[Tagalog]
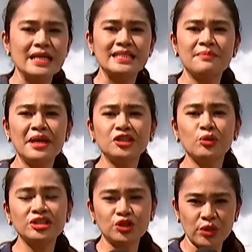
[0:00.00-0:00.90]
Sa May
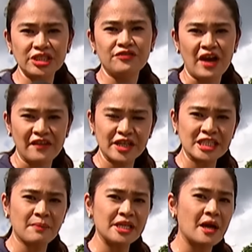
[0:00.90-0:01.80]
2025,
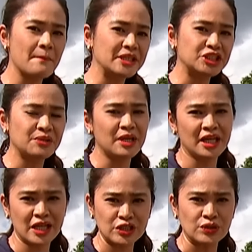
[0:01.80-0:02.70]
kasabay ng midterm
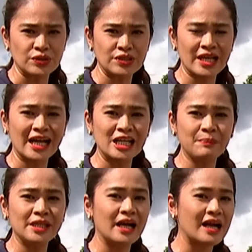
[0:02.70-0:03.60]
elections,
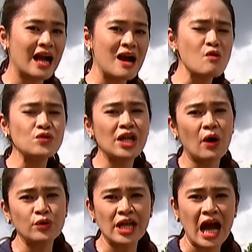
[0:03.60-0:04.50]
gaganapin ang
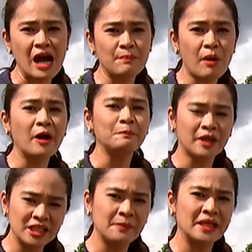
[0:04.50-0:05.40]
kauna-unahang BARM
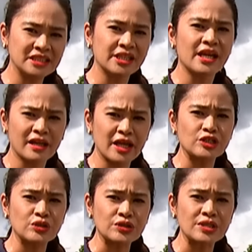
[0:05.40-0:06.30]
parliamentary
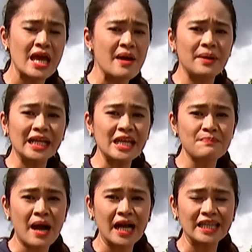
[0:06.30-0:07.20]
elections.
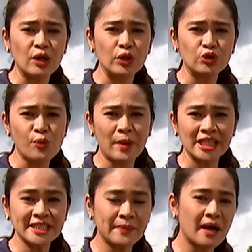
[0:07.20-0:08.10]
Malaking bagay daw ito
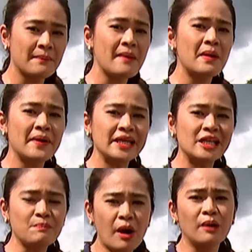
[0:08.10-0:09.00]
para sa mga mamamayan
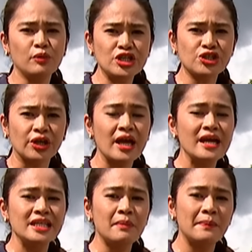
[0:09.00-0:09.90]
ng BARM region
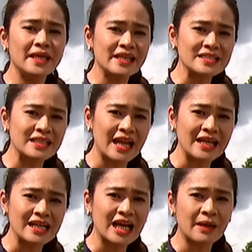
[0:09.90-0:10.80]
na mabigyan sila
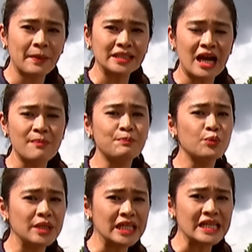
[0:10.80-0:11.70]
ng karapatang
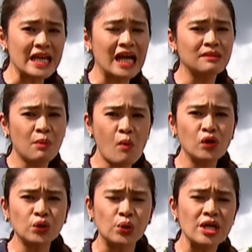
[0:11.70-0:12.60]
pumili at
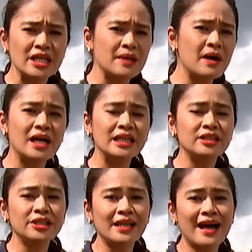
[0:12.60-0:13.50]
bumoto ng mga
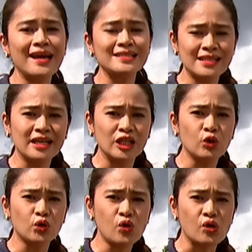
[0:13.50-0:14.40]
leader na nais nilang
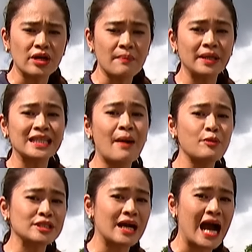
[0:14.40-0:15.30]
iluklok
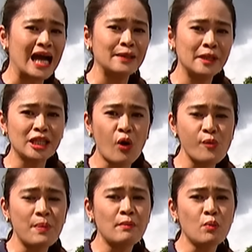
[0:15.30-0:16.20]
matapos ang anim na taong
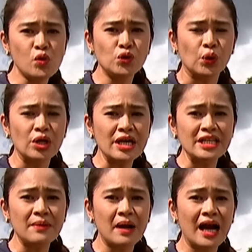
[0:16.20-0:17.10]
pamumuno
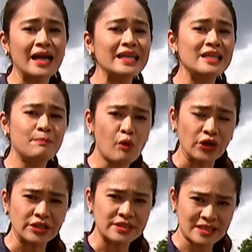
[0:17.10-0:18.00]
ng mga
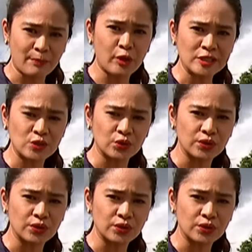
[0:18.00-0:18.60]
inappoint sa pwesto.